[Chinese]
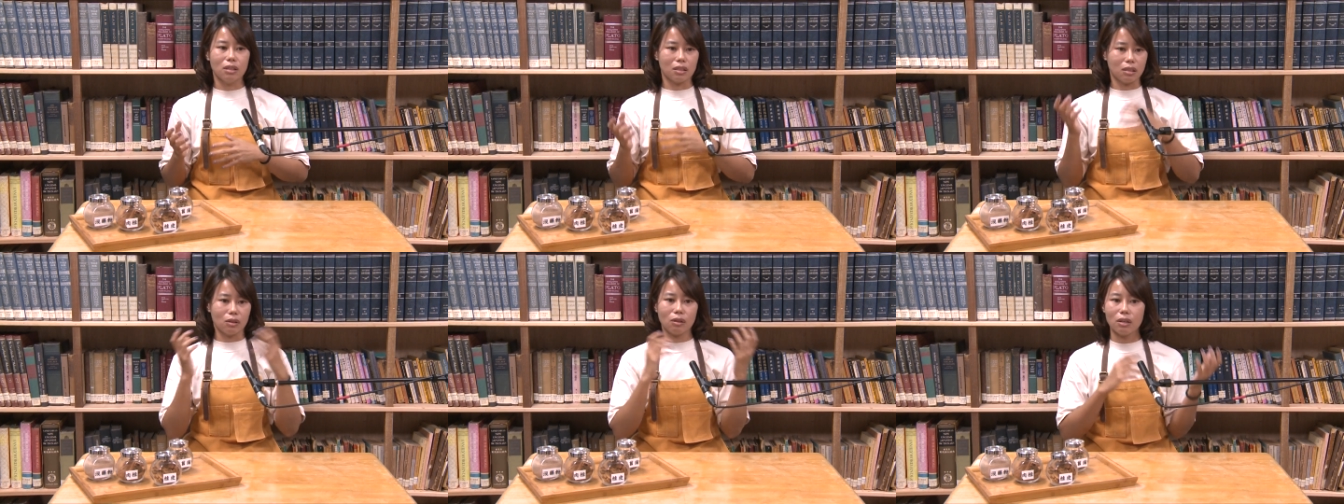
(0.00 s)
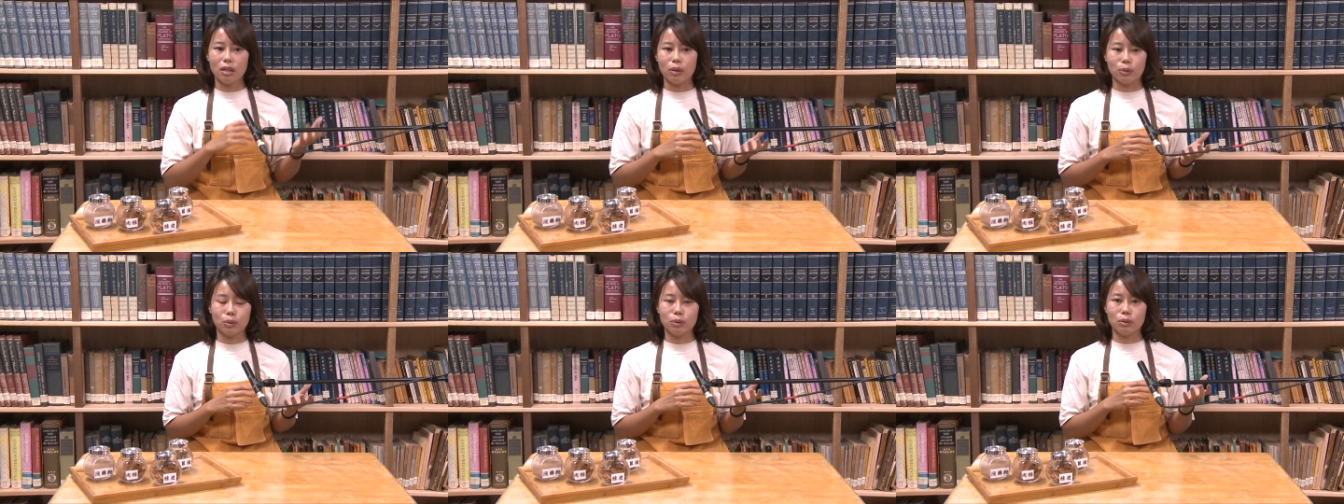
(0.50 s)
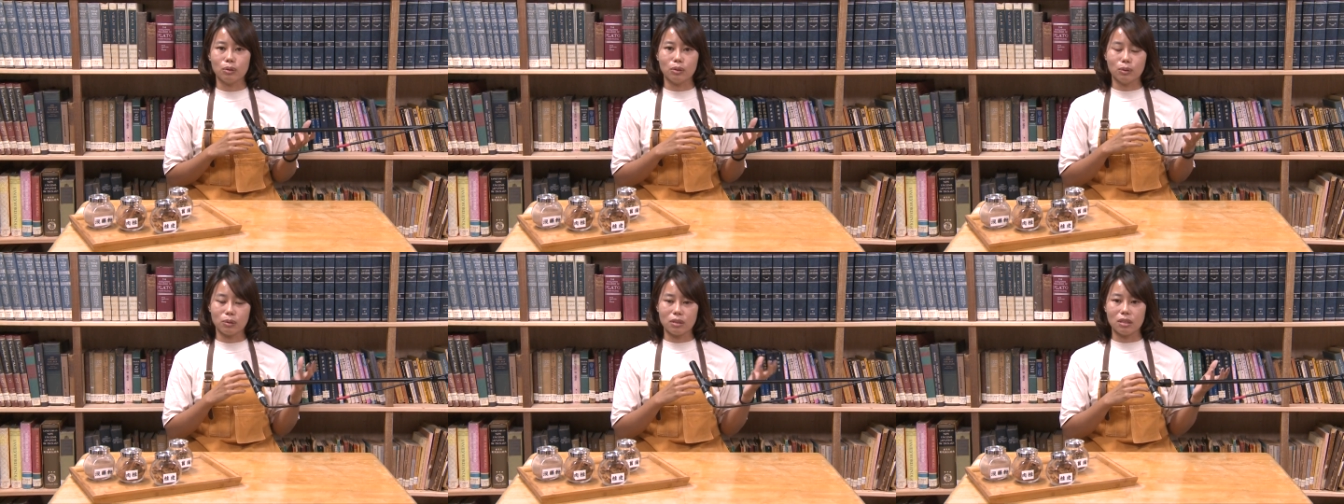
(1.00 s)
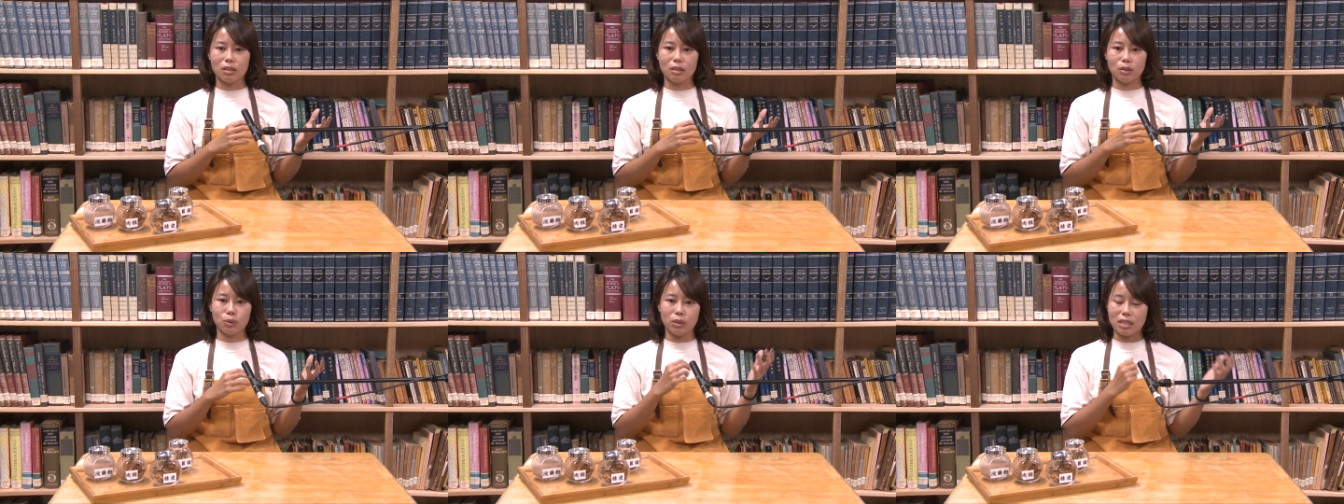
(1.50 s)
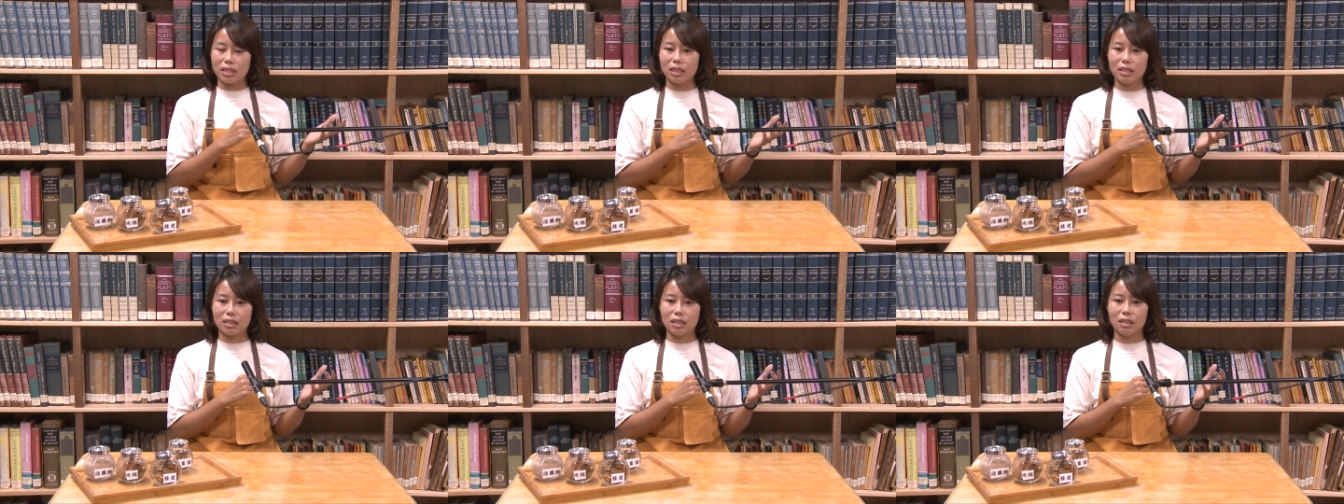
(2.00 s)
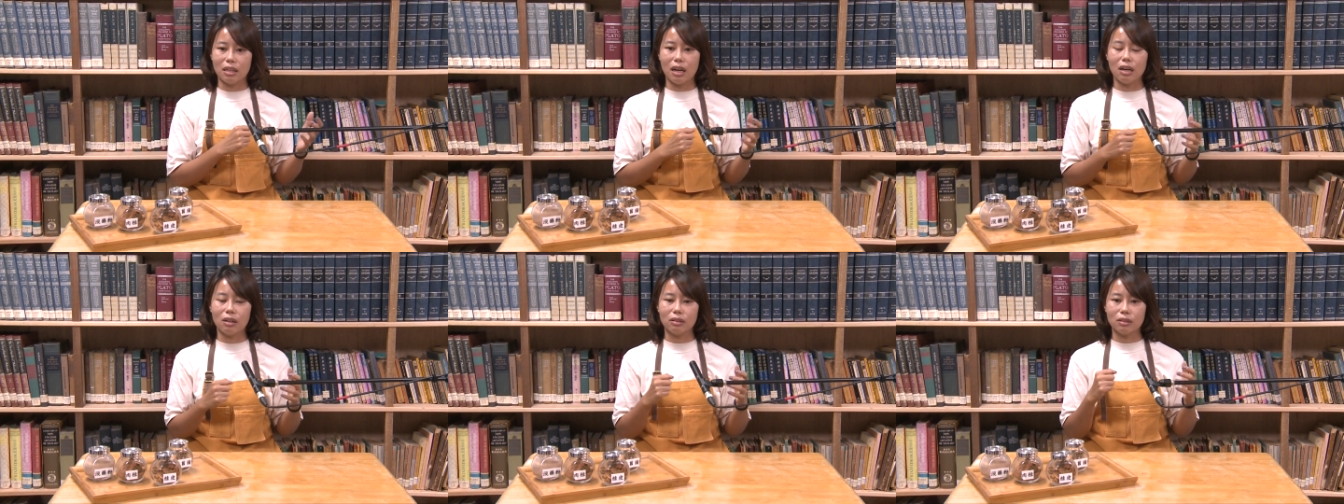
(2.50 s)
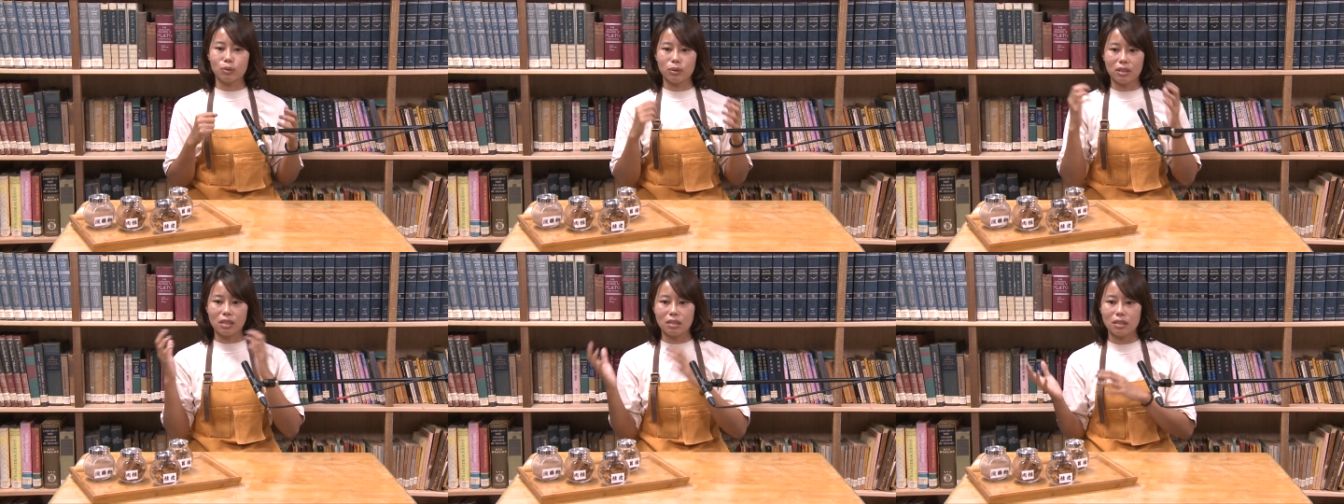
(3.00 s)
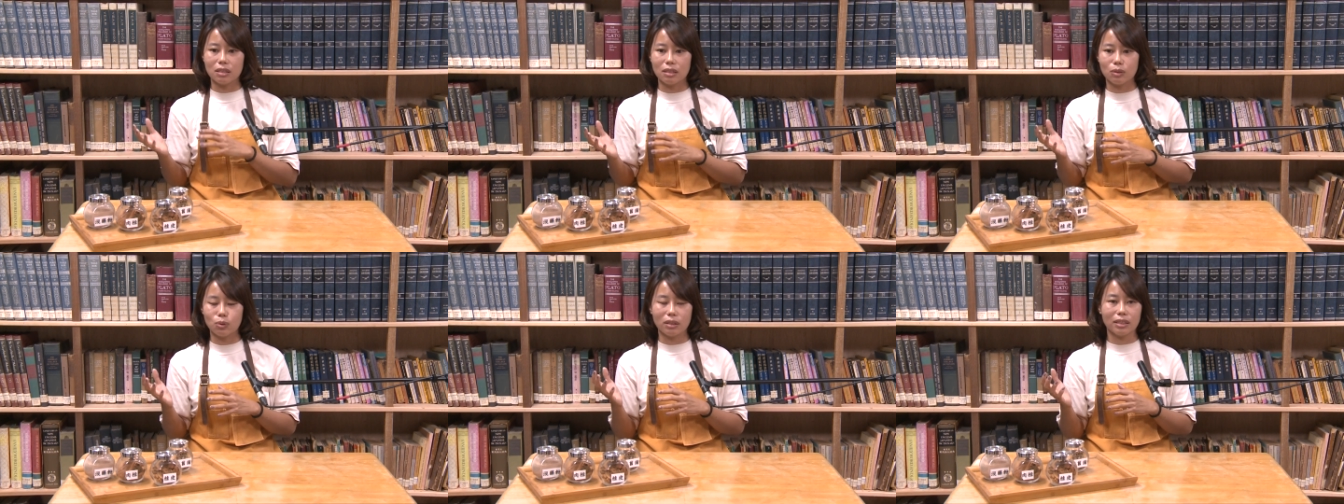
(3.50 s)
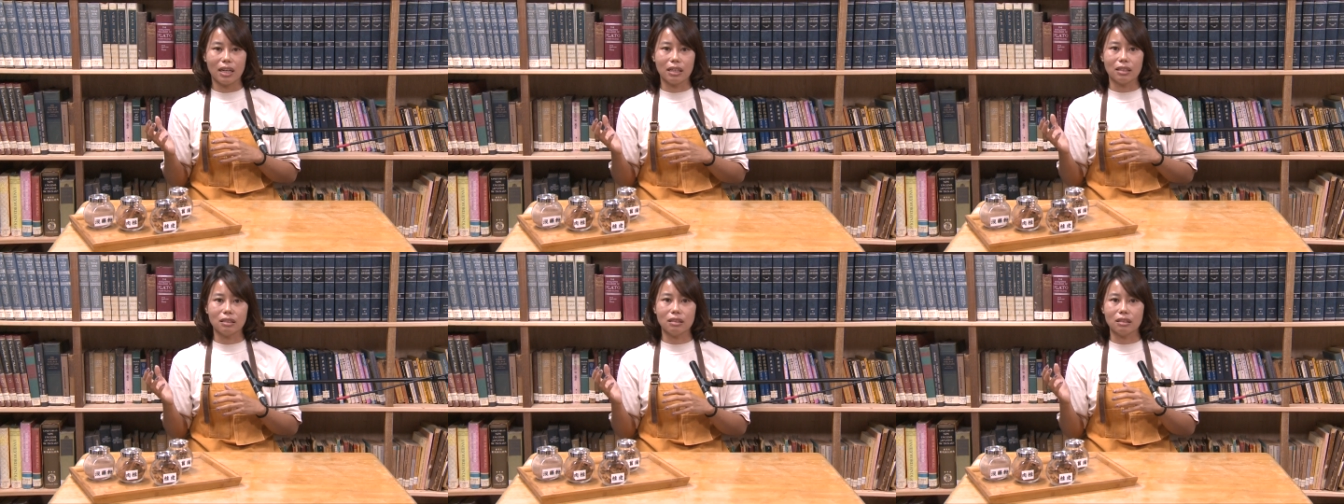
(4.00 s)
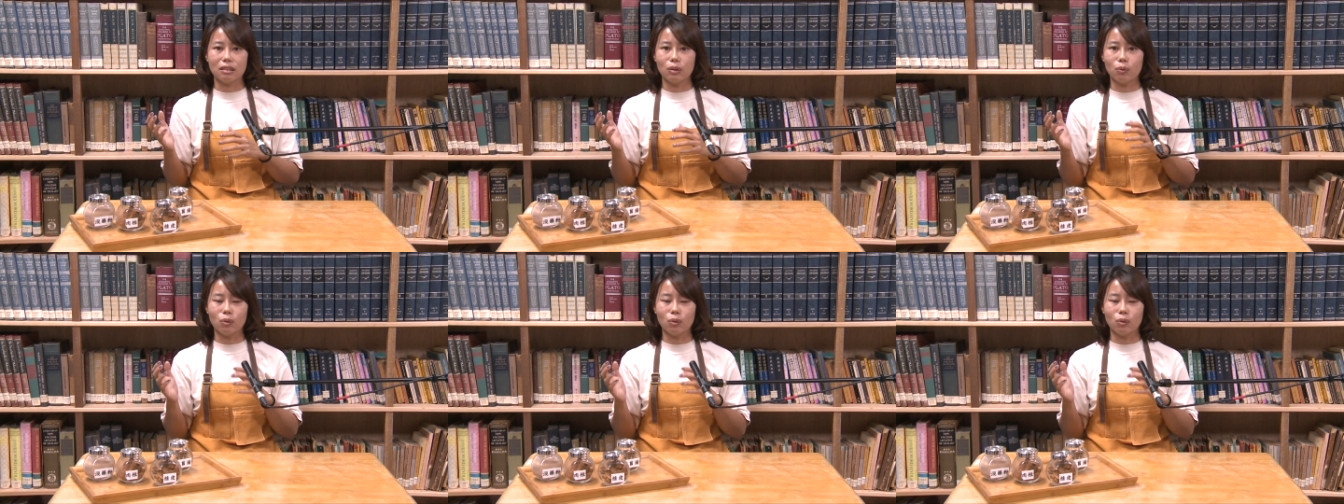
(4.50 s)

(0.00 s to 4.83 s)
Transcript: 启动我去就是学健身，然后去认识庄大哥等等。